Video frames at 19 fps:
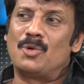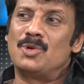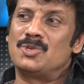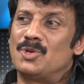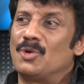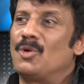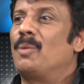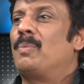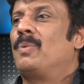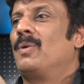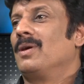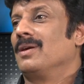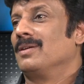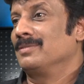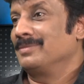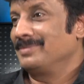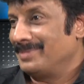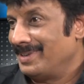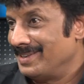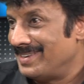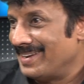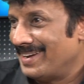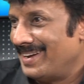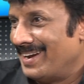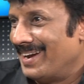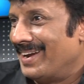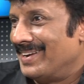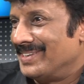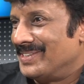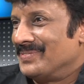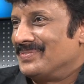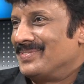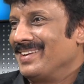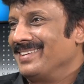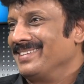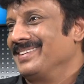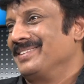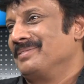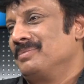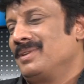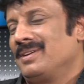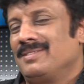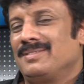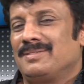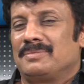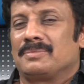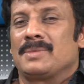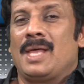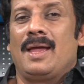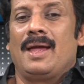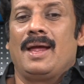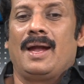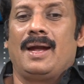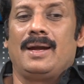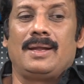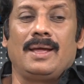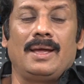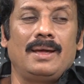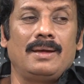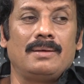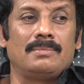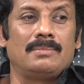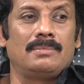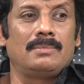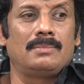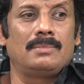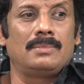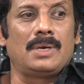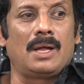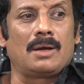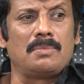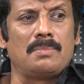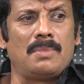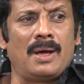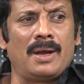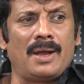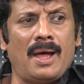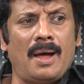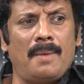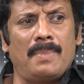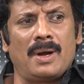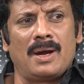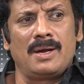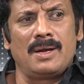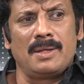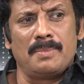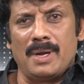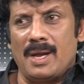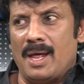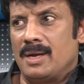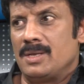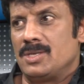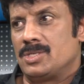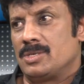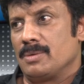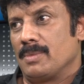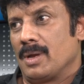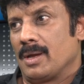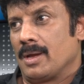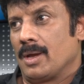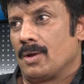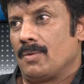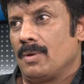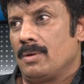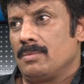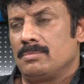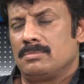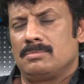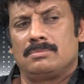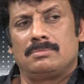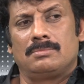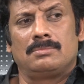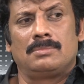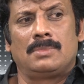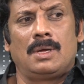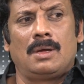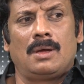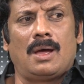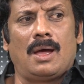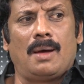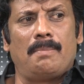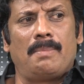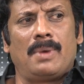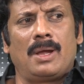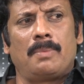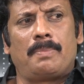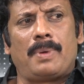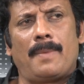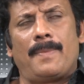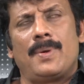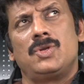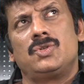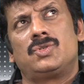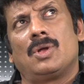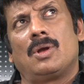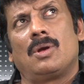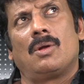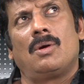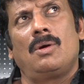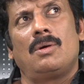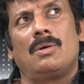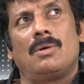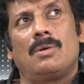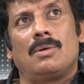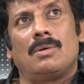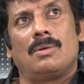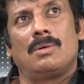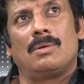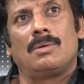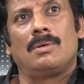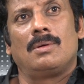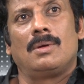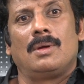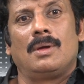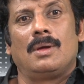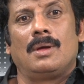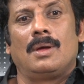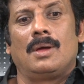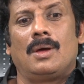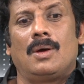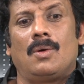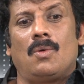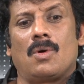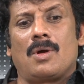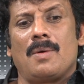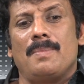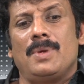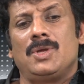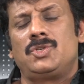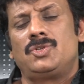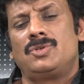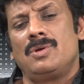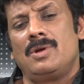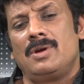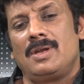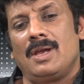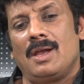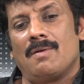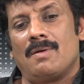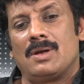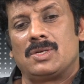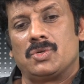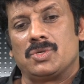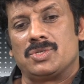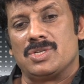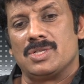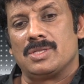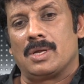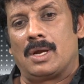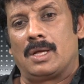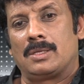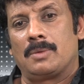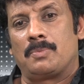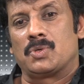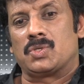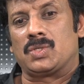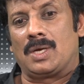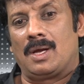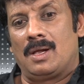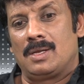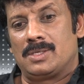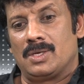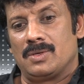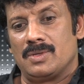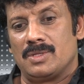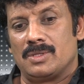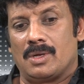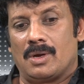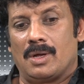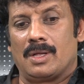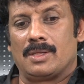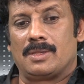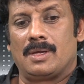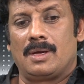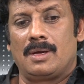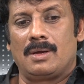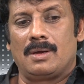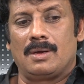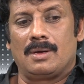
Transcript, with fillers: ఇంకొంచెం గొప్పవాళ్ళు అంతే అలా చెప్తాను నేను అంటే నాకు మా నా అమ్మ కంటే మా నాన్న ఇష్టం నాకు ఎక్కువ అమ్మల ప్రపంచంలో ఒక మెచ్యూరిటీ లెవెల్స్ వచ్చిన తర్వాత పుస్తకాలు చదివిన తర్వాత